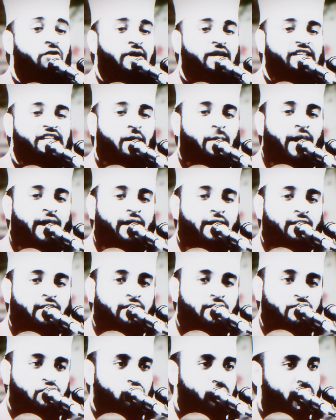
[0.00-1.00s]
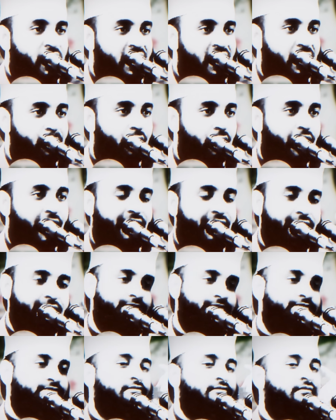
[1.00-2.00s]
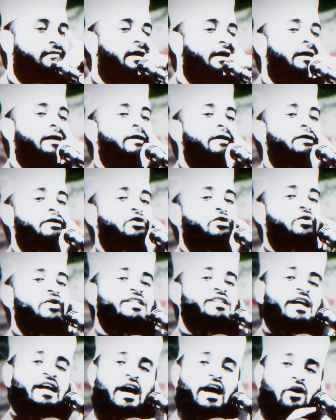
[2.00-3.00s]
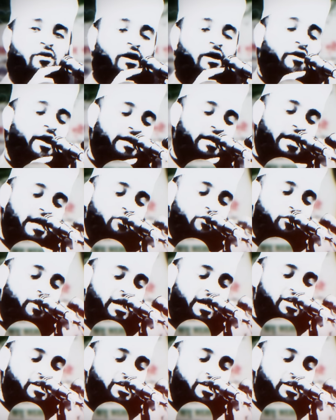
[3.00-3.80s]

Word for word: বিশ্বনবীর জামাই আল্লাহ পড়েন দুইটা কারণ ছিল একটা